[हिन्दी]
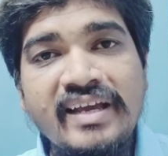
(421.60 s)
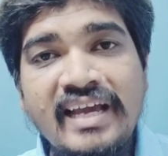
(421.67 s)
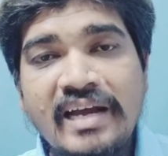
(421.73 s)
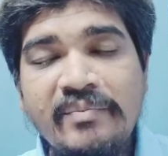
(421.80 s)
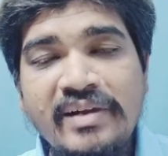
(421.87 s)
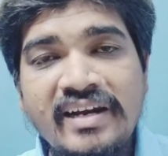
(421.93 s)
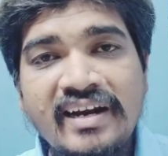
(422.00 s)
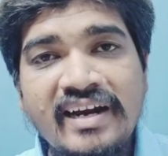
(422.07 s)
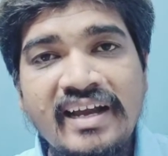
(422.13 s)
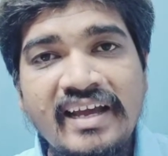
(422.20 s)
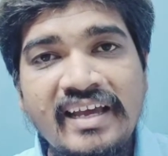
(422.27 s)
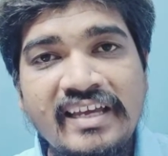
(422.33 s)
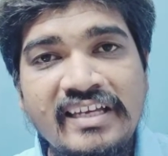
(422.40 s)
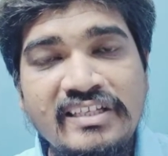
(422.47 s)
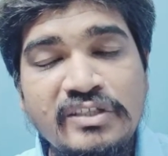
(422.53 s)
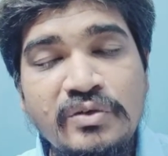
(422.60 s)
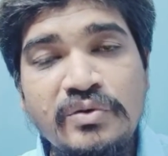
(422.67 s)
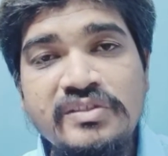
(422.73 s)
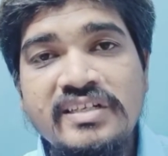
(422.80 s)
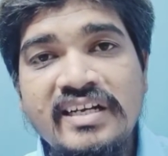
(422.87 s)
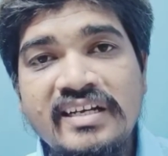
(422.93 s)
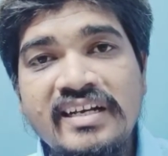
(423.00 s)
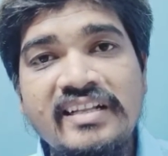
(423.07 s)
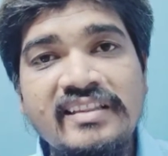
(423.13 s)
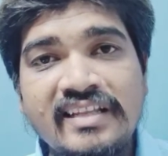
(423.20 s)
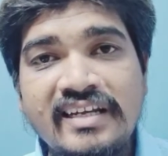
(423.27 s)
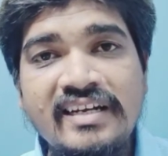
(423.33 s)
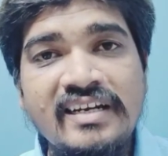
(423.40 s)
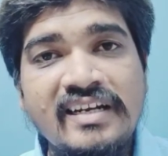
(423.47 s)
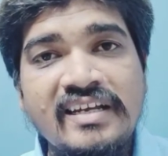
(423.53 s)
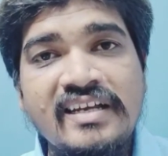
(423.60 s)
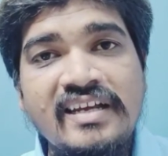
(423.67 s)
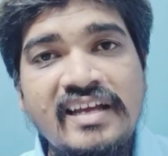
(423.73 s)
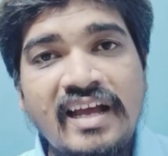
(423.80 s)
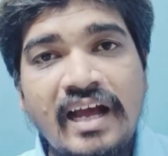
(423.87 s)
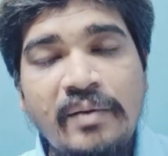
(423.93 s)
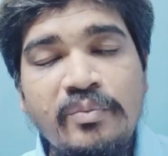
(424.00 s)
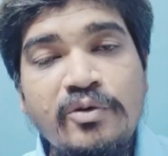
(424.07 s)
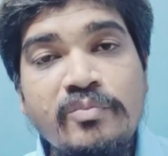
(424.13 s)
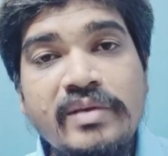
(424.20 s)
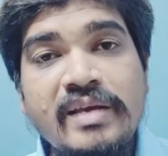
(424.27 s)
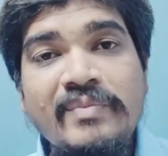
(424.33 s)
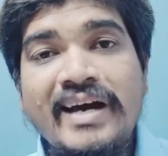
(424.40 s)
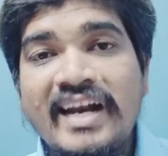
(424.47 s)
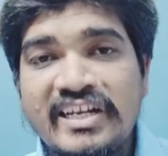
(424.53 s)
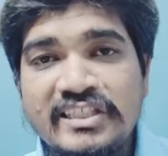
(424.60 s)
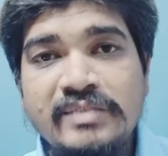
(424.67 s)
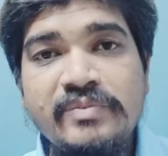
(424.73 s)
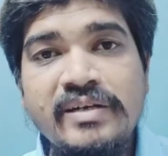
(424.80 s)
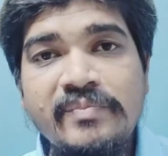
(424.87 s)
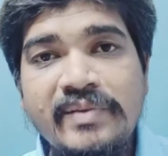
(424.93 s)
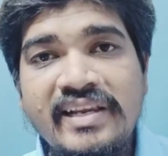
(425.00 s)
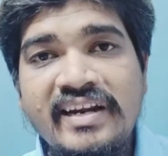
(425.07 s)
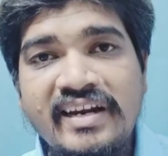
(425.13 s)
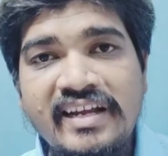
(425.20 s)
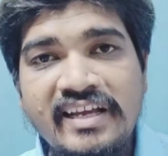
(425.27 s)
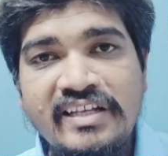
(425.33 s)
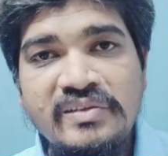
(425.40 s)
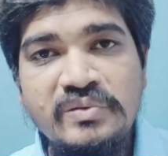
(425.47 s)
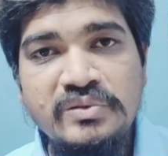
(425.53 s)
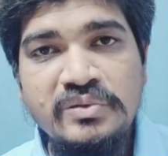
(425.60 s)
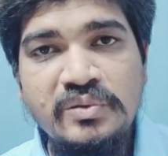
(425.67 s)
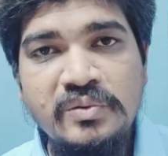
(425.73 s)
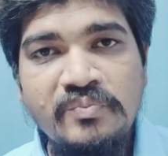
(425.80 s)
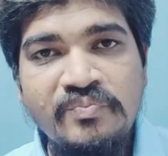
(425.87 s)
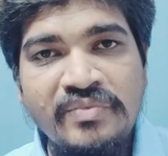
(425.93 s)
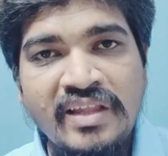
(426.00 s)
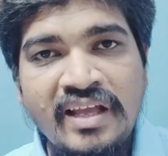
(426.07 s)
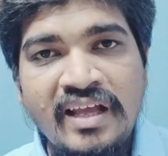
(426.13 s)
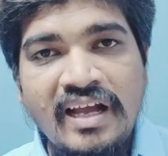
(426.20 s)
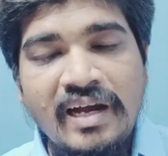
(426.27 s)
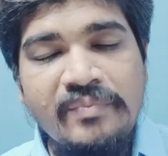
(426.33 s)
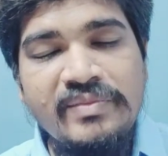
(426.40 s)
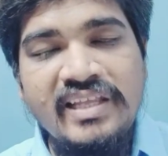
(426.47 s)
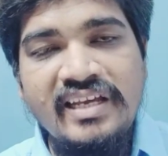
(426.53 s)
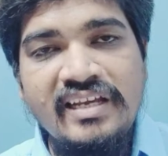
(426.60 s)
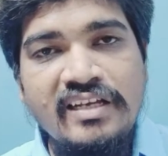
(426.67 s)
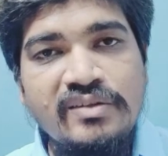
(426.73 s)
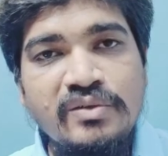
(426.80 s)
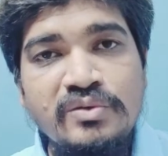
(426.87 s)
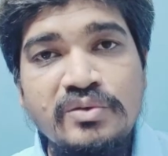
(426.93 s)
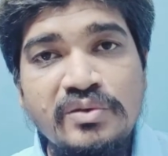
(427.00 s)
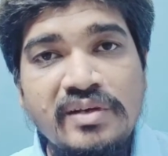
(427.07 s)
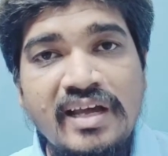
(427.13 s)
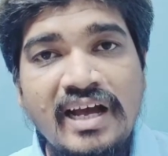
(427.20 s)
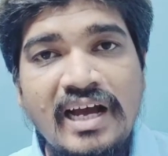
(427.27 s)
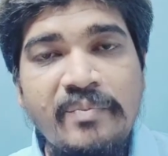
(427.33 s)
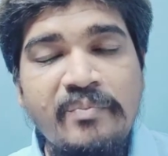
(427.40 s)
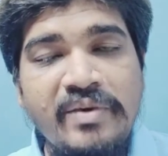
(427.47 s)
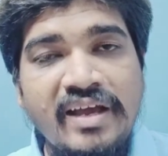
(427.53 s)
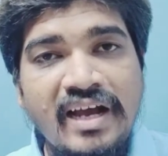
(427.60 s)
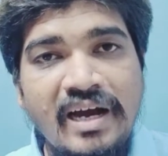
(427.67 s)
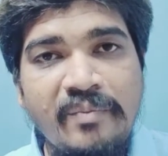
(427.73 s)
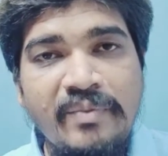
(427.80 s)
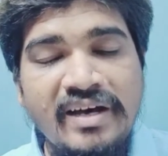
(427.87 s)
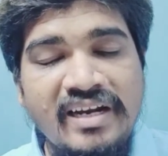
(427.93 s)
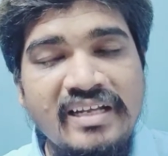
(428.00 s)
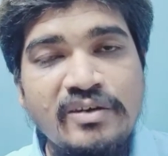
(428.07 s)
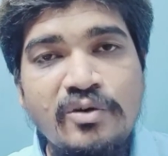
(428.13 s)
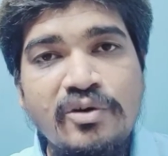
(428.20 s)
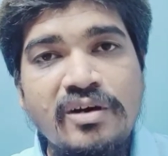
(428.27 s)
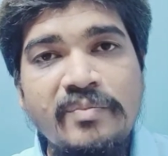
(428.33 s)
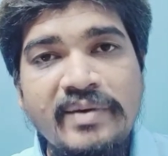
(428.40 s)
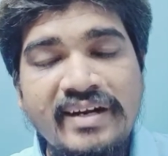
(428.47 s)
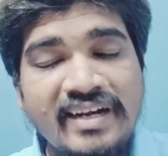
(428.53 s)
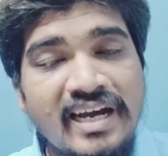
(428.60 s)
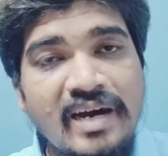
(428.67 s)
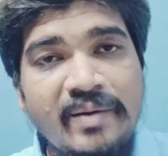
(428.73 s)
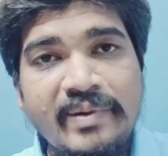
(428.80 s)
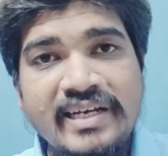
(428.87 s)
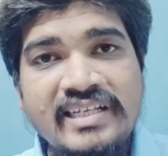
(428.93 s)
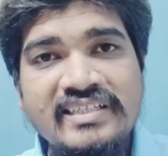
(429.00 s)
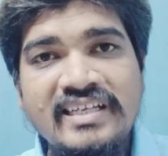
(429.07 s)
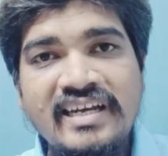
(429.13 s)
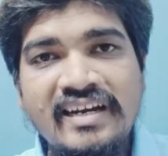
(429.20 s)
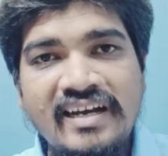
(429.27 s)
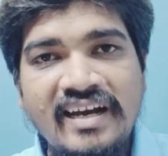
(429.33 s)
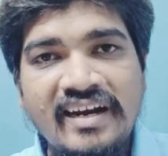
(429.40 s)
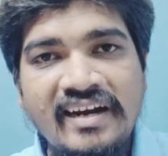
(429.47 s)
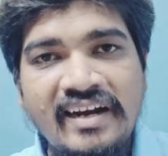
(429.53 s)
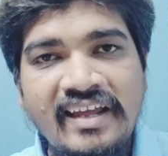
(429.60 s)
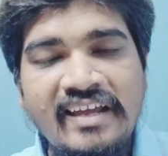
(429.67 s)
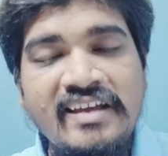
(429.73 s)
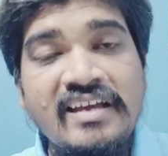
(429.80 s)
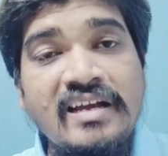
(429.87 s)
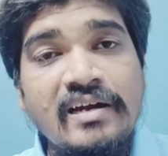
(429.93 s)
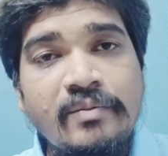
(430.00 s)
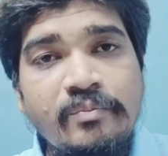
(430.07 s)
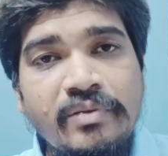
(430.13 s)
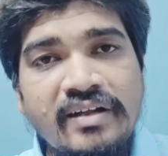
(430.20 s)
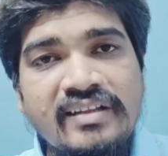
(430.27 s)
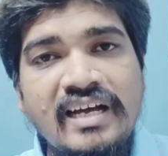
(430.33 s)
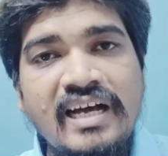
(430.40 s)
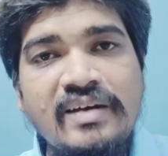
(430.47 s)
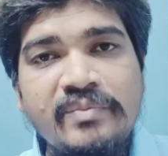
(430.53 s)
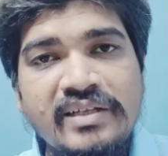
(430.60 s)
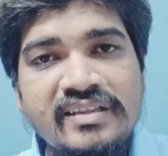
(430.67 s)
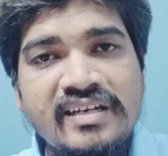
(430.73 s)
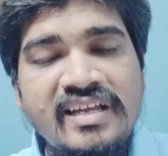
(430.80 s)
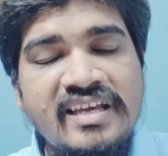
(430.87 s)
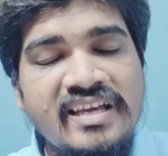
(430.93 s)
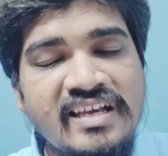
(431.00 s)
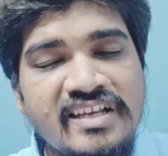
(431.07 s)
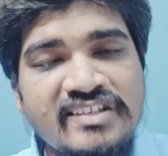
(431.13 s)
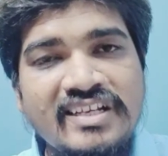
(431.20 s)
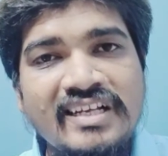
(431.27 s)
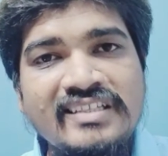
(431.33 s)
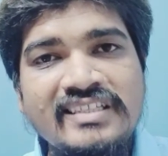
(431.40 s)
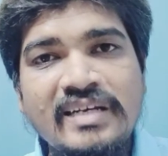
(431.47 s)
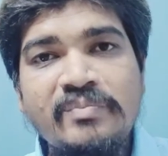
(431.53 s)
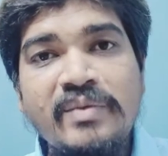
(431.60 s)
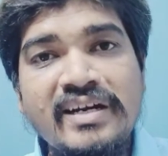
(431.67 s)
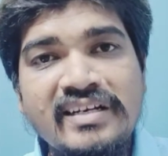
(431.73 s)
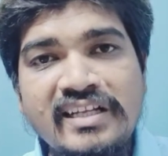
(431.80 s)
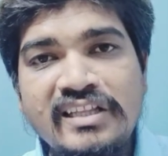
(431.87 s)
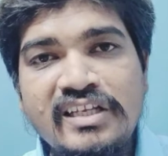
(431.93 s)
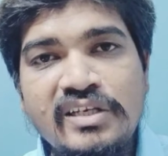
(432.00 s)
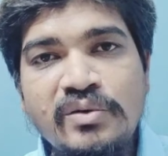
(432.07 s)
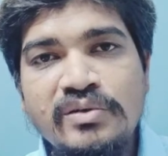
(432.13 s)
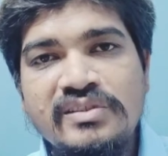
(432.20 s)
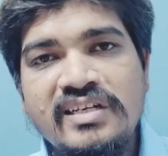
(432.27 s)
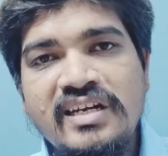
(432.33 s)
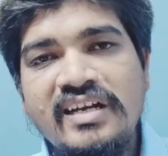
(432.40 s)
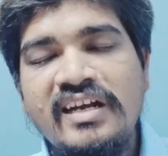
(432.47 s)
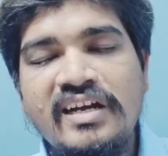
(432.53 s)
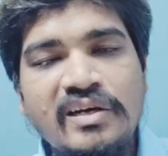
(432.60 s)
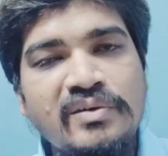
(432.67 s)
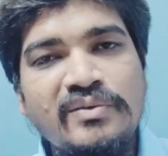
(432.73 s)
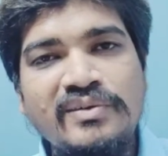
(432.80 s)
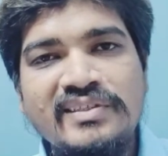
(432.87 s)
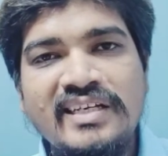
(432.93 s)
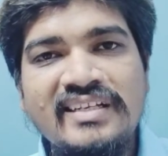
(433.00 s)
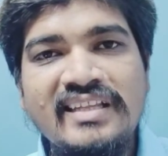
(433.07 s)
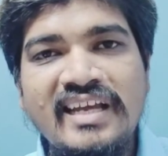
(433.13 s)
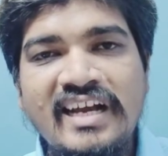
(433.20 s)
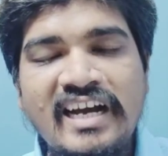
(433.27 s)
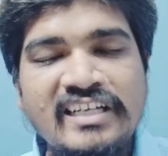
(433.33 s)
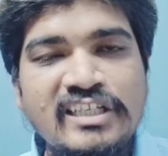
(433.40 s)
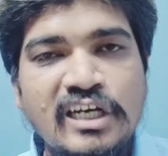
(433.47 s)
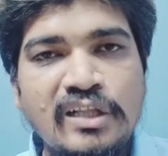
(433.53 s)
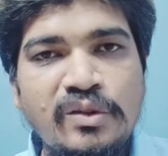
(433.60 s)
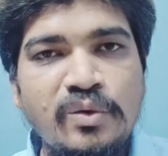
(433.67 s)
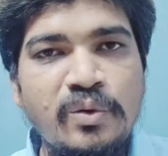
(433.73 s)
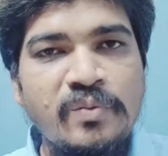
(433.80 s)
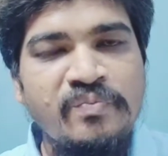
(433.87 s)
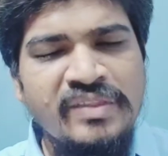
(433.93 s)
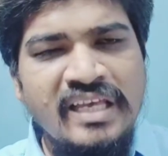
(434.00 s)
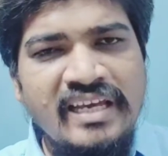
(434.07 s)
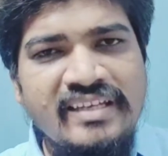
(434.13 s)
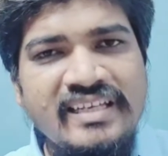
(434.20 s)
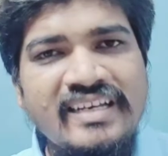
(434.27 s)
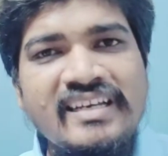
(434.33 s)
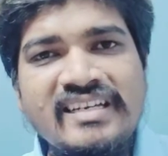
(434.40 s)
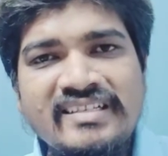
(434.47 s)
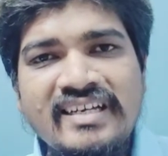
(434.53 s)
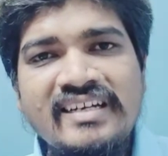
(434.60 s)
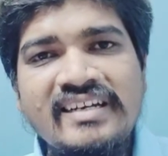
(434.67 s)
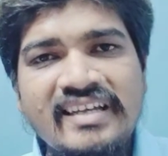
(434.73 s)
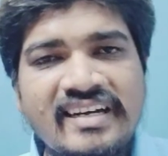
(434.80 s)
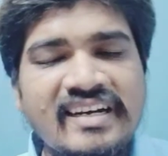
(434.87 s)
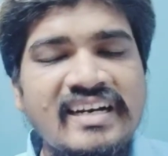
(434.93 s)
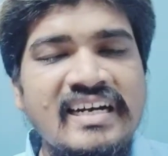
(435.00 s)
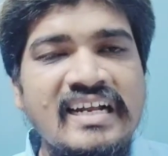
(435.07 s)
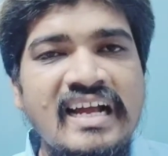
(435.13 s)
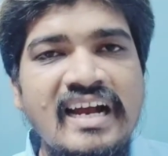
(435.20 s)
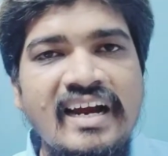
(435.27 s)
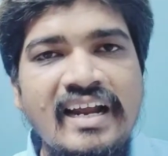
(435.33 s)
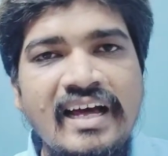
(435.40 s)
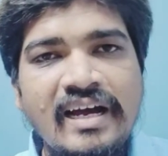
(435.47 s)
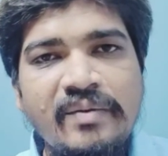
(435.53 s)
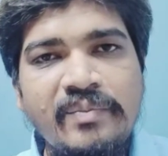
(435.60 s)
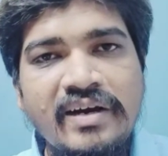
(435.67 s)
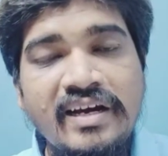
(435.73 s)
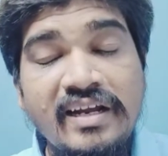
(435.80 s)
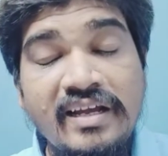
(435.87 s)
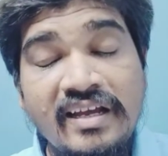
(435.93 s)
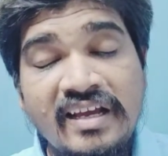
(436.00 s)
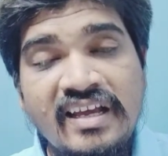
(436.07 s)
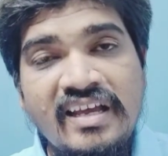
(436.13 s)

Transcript: पे क्या मिल रहा है इस योजना के अंदर आपको बीमा राशि भी मिल रही है दोस्तों अब देखिए दोस्तों यहाँ पे हमारी गवर्नमेंट हमारी सरकार ने प्रधानमंत्री किसान सम्मान निधि योजना के अनुसार देखा जाए तो ये किसान क्रेडिट कार्ड हमारे